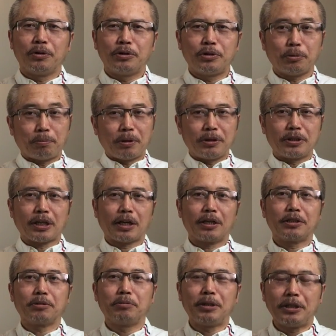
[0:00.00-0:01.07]
就碰上了
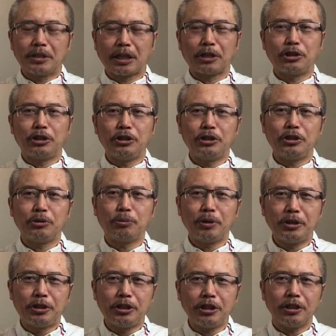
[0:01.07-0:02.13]
这么一场经济危
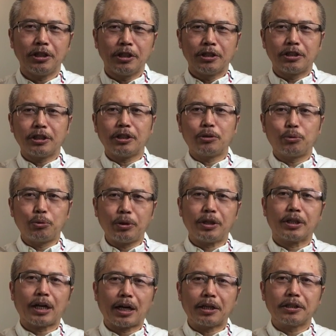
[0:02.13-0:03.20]
机，这对
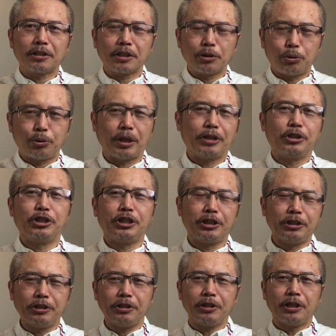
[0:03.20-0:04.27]
他的这个选
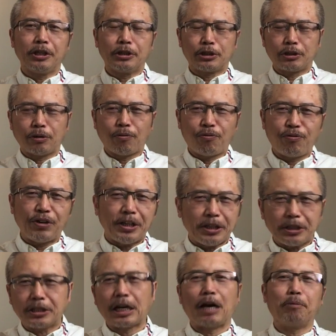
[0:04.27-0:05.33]
情是非
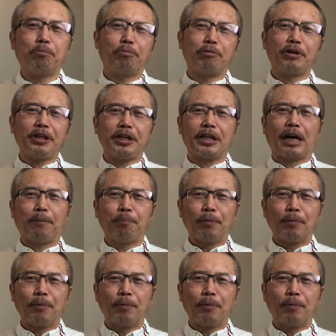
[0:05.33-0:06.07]
常不利的。